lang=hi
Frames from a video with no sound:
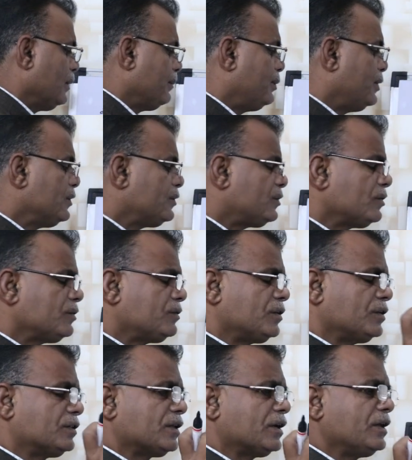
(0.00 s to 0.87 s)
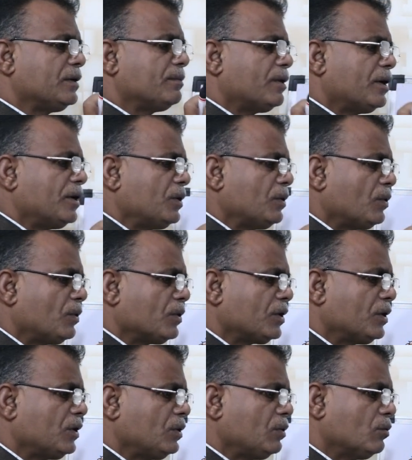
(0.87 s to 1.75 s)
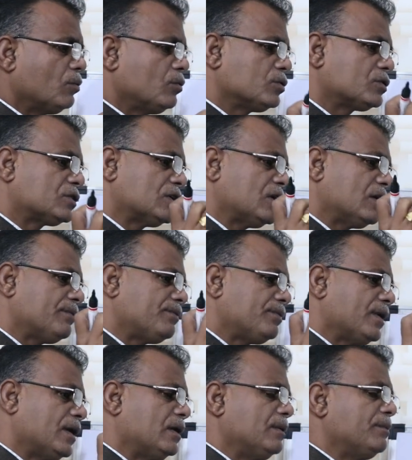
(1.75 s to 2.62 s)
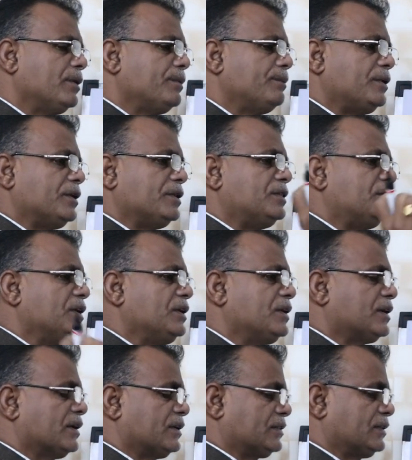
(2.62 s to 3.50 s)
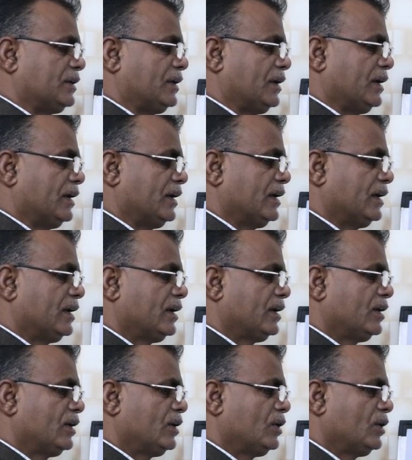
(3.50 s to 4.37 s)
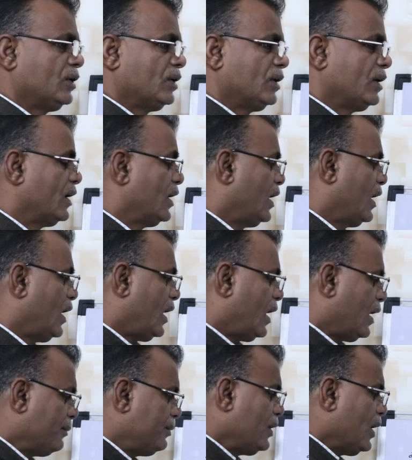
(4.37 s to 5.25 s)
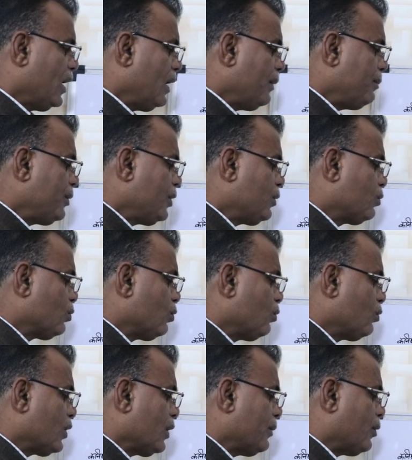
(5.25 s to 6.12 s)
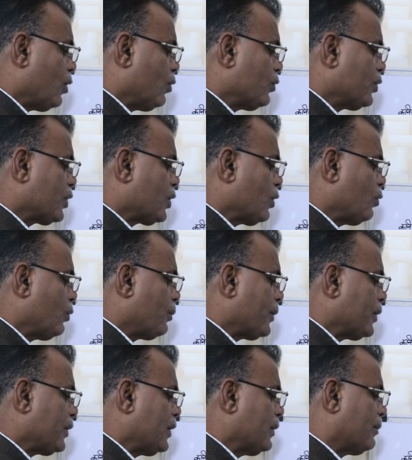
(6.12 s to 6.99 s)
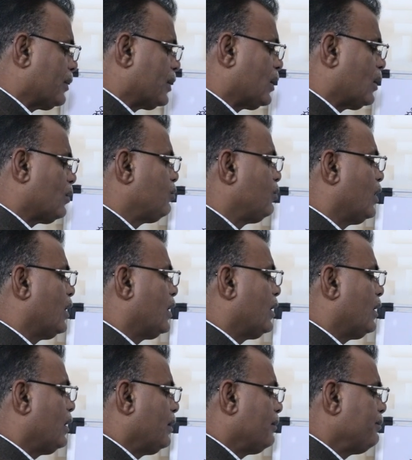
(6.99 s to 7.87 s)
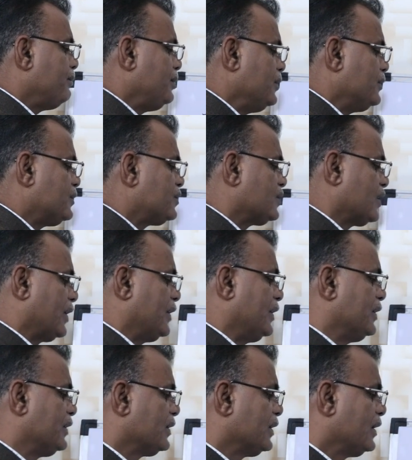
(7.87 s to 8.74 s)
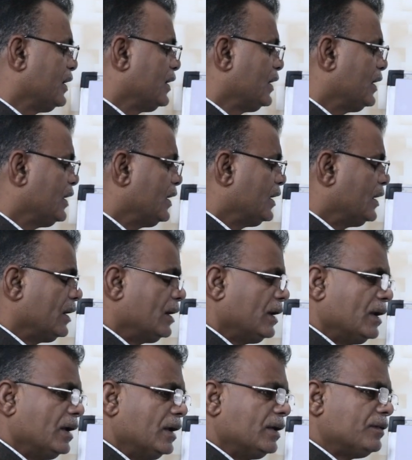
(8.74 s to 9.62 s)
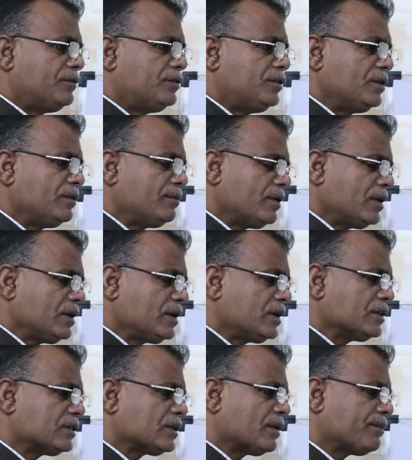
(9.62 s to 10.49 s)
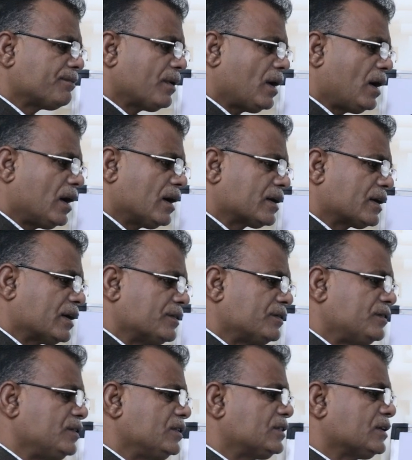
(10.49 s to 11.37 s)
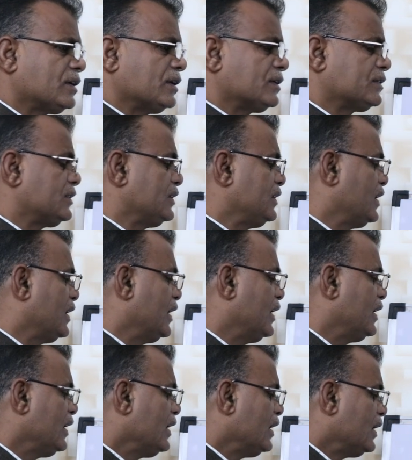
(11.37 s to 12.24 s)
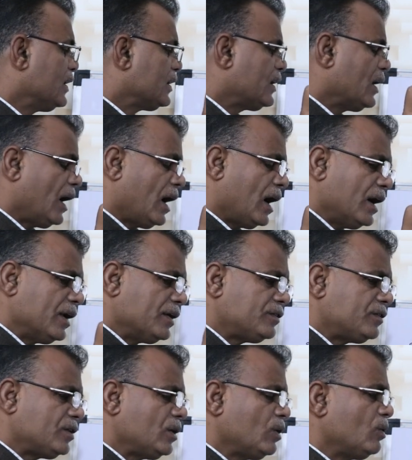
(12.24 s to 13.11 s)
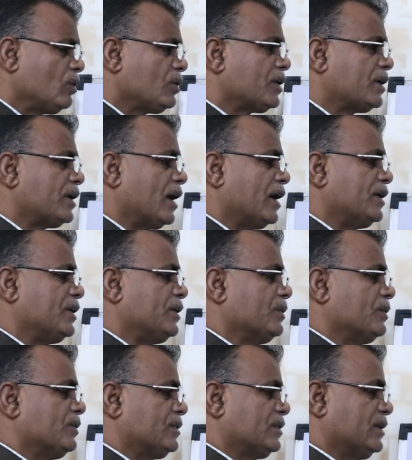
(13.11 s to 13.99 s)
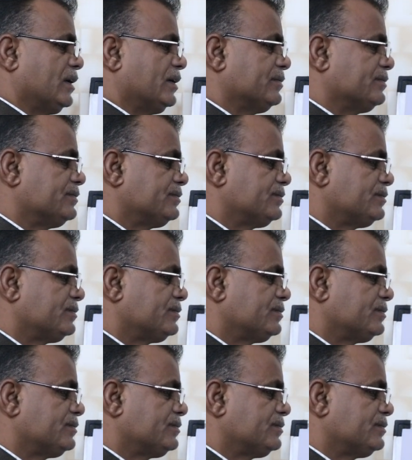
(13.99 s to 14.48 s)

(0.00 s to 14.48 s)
फीस जितनी बड़ी होगी उतना फल में वृद्धि करती है अब यहां पे गुरु के माउंट के ऊपर ये बना हुआ फीस साइन इस जीवन की तरफ आकर्षित करती है कि ऐसे लोग ज्ञानी होते हैं